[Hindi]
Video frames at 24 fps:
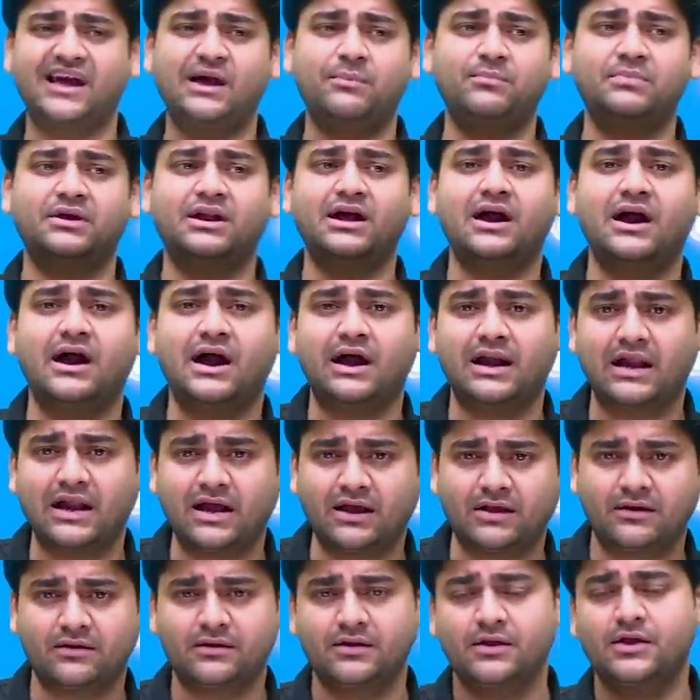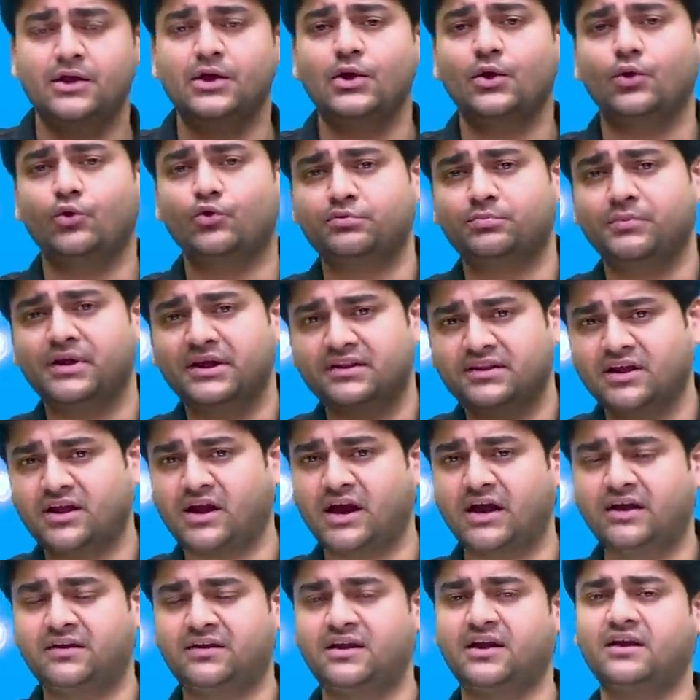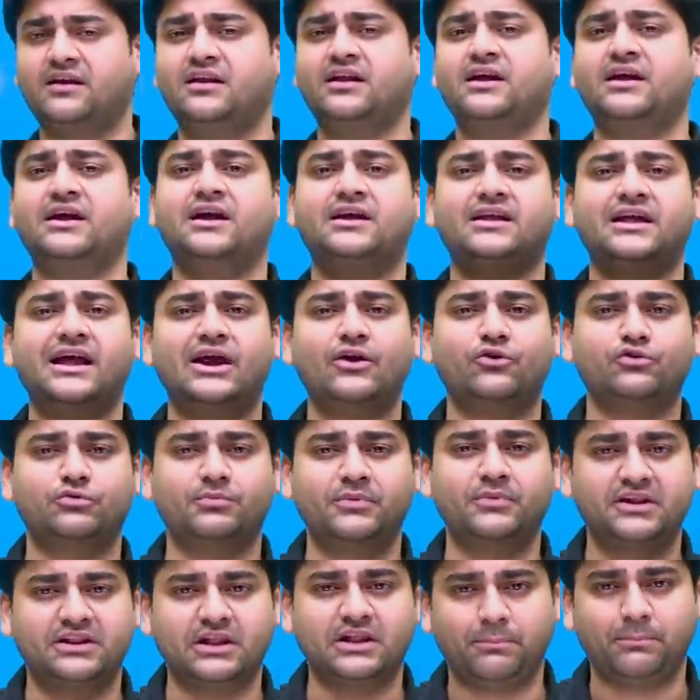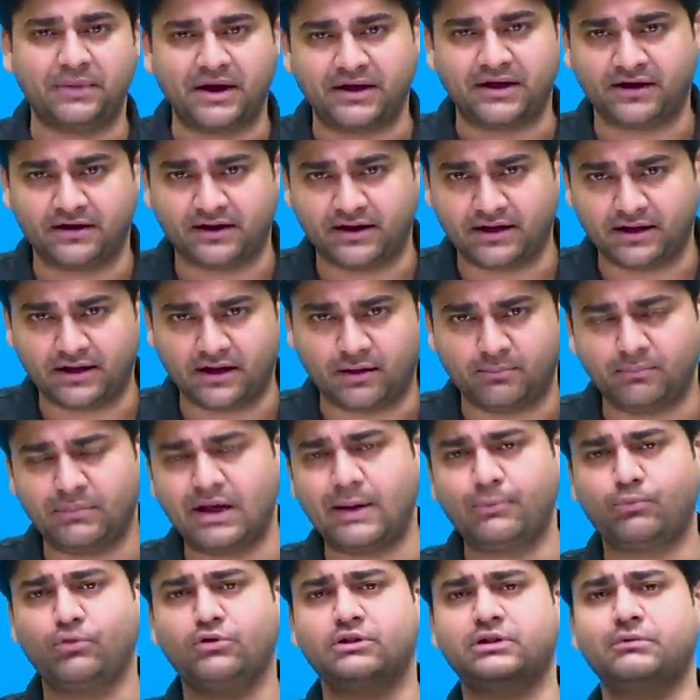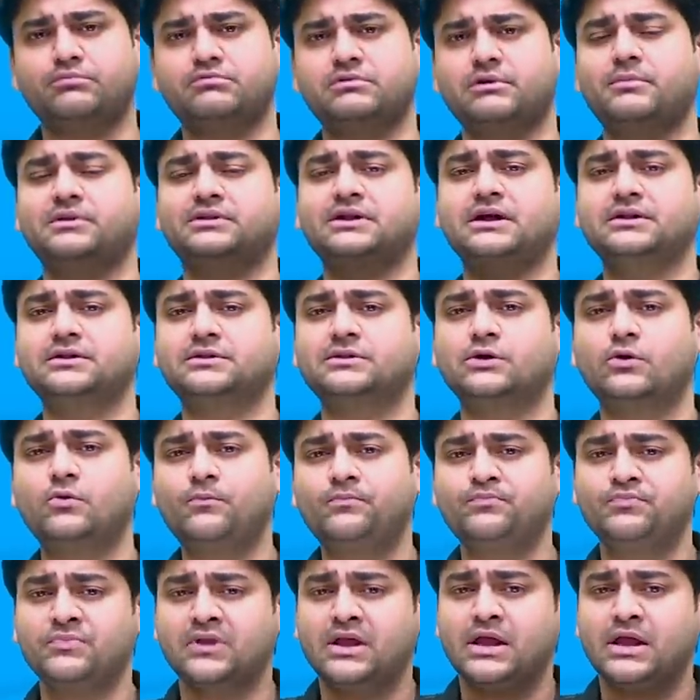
क्या मेरा अलग उसमें ऐसा कंटेंट रहेगा क्या उसमें ऐसा पैटर्न रहेगा मैं आपको सबसे पहले बता देता हूँ